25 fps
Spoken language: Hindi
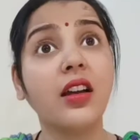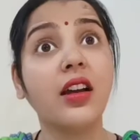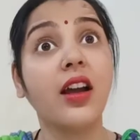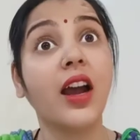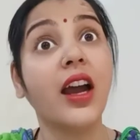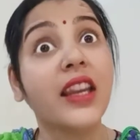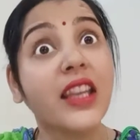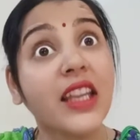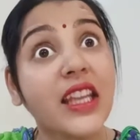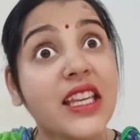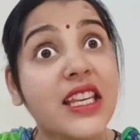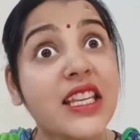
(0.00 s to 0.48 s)

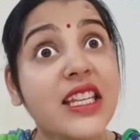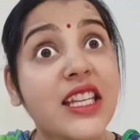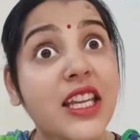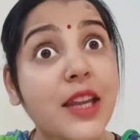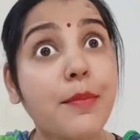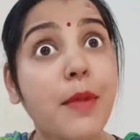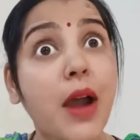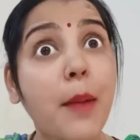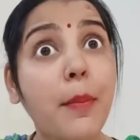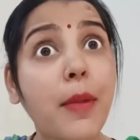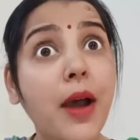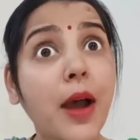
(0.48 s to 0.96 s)
अरे इनके
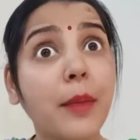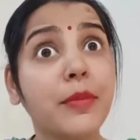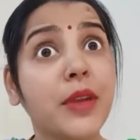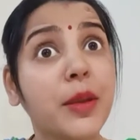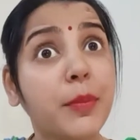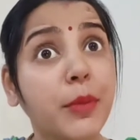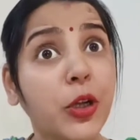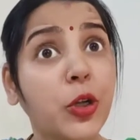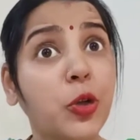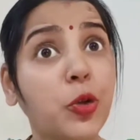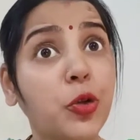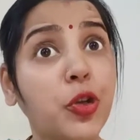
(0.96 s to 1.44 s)
माँ बाप ने
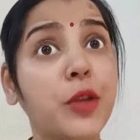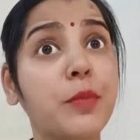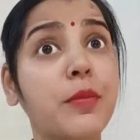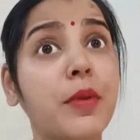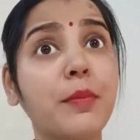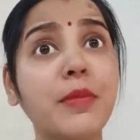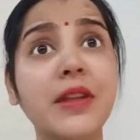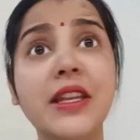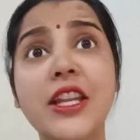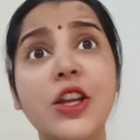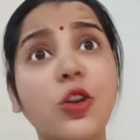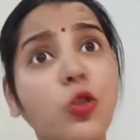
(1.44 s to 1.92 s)
बिट्टू की
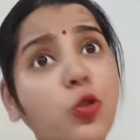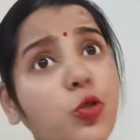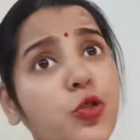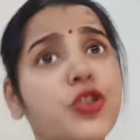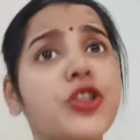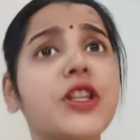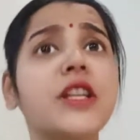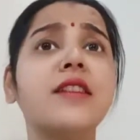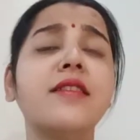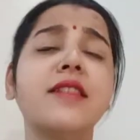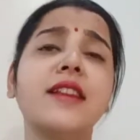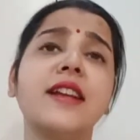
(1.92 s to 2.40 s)
मम्मी ने कुछ
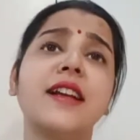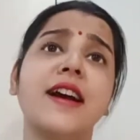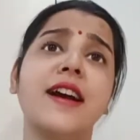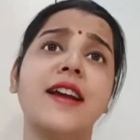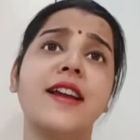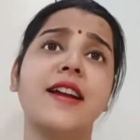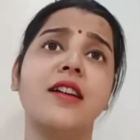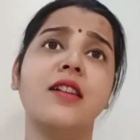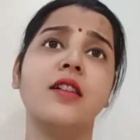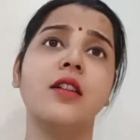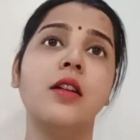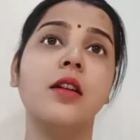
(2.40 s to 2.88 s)
नहीं सिखाया
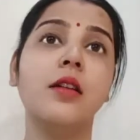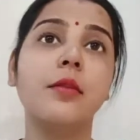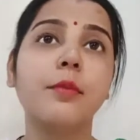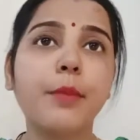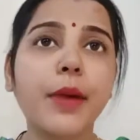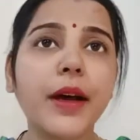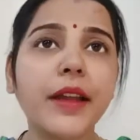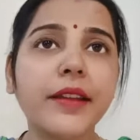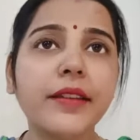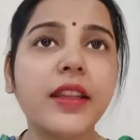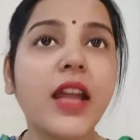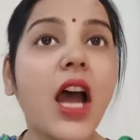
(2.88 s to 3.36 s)

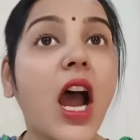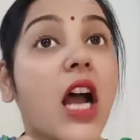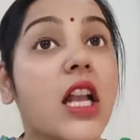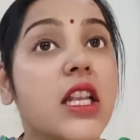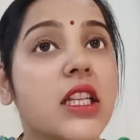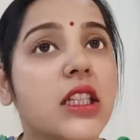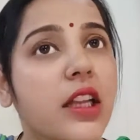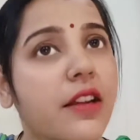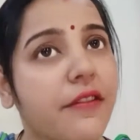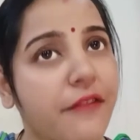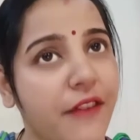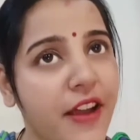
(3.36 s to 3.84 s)
बस
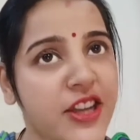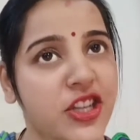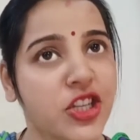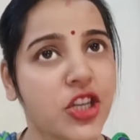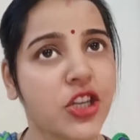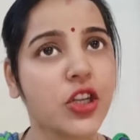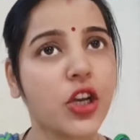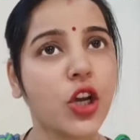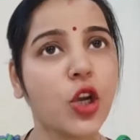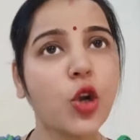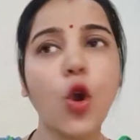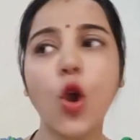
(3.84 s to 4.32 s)
आजकल फैशन
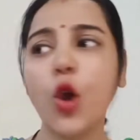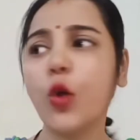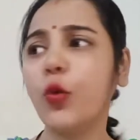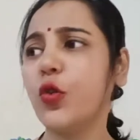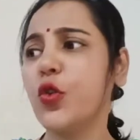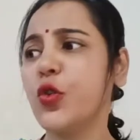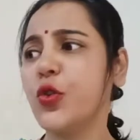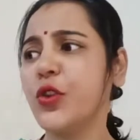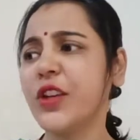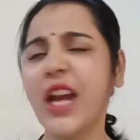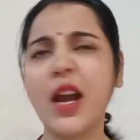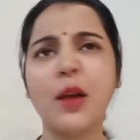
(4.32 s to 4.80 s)
करो और वो
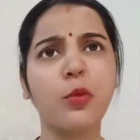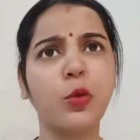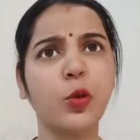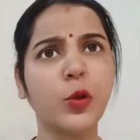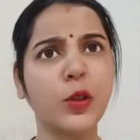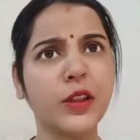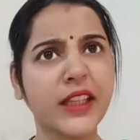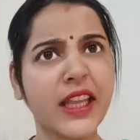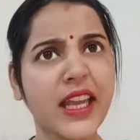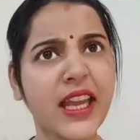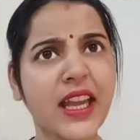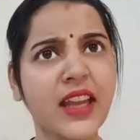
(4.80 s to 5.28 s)
क्या
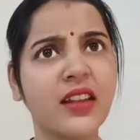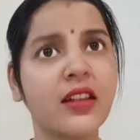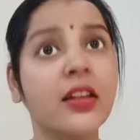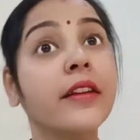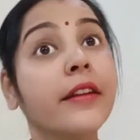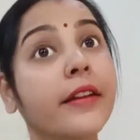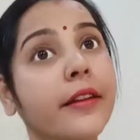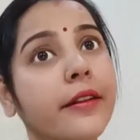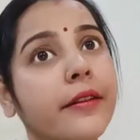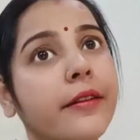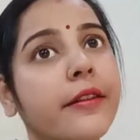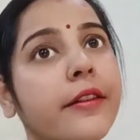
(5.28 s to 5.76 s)
बोलते
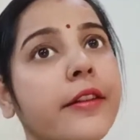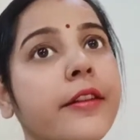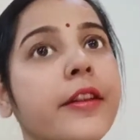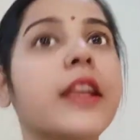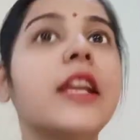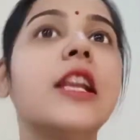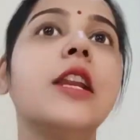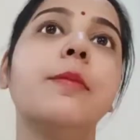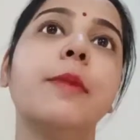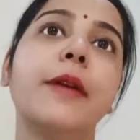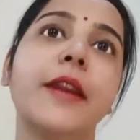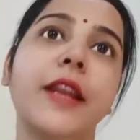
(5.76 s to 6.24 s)
हैं
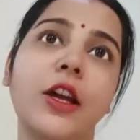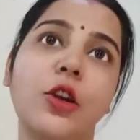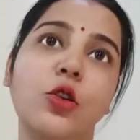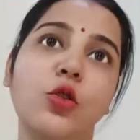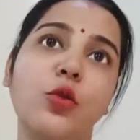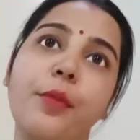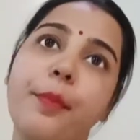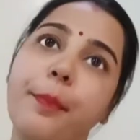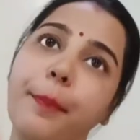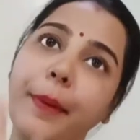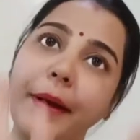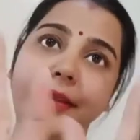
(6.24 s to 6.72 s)
रील बना
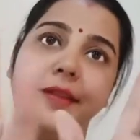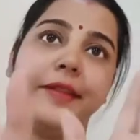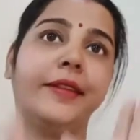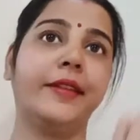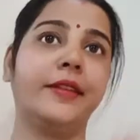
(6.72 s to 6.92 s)
लो बस